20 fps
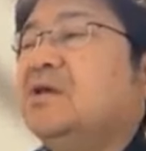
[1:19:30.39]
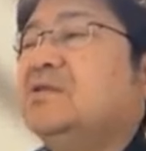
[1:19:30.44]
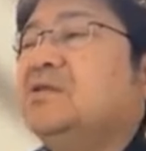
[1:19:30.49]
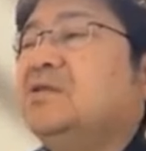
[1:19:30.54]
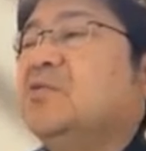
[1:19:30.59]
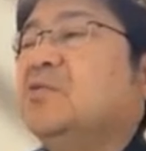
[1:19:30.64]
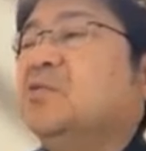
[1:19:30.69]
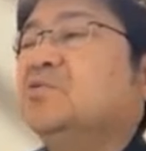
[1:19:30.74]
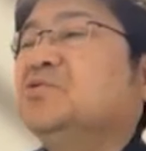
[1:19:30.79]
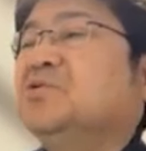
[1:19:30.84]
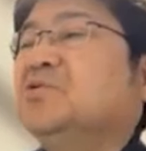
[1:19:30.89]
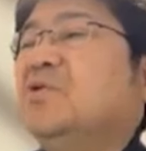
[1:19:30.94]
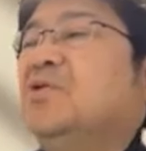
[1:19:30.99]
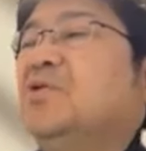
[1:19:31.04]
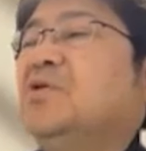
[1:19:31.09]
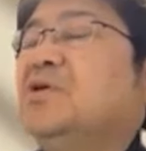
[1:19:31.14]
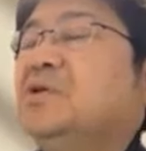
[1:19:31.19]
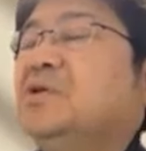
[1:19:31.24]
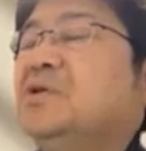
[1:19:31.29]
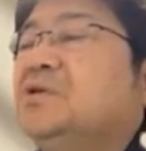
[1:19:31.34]
で、今
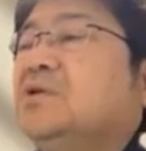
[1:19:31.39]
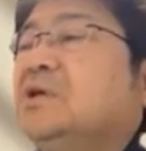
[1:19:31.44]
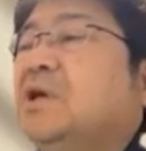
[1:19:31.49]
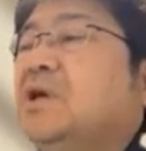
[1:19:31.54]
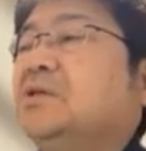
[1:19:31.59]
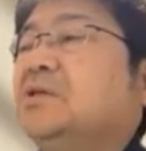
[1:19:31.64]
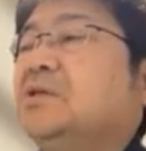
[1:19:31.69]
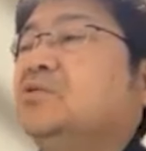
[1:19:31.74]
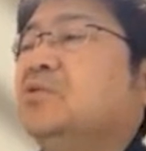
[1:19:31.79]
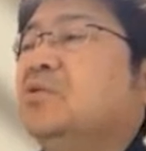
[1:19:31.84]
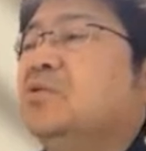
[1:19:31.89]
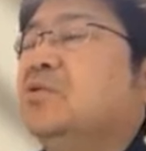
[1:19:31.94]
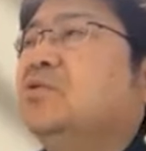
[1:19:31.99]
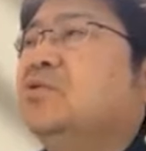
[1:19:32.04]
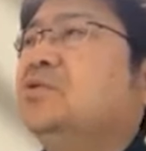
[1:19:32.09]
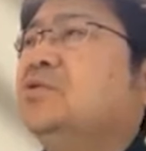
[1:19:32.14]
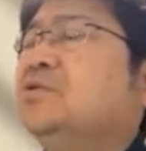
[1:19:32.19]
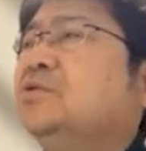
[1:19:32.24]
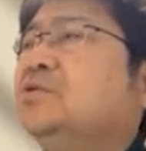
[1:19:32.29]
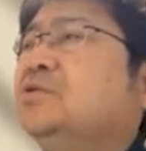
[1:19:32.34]
度、
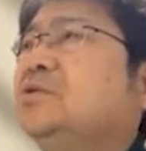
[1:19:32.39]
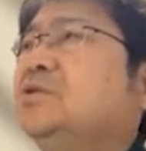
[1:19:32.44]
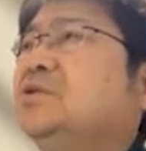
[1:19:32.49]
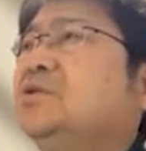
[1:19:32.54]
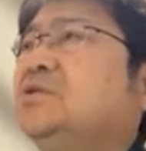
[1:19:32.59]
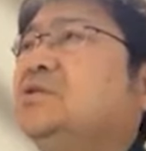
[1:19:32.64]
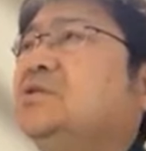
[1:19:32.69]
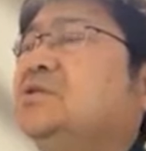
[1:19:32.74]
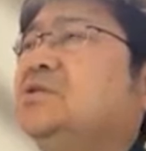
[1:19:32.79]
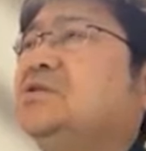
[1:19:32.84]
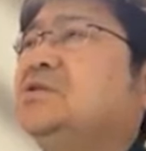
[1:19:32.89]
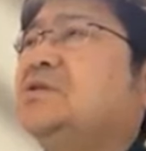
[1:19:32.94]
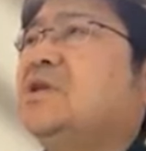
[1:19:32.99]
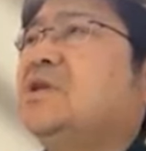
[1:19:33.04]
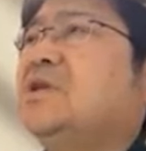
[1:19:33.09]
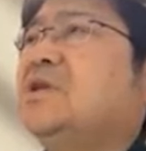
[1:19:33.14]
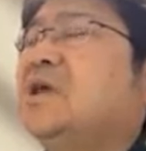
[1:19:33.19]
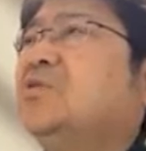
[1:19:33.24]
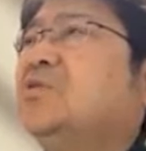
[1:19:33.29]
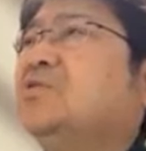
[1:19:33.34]
実
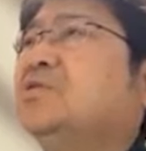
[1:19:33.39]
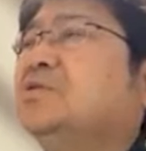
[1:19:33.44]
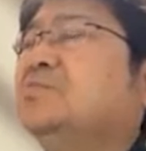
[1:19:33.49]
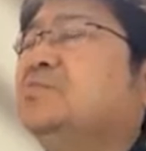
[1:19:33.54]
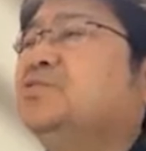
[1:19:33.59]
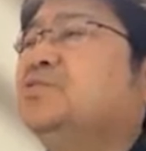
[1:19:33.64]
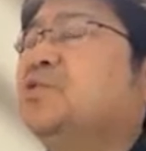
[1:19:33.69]
際の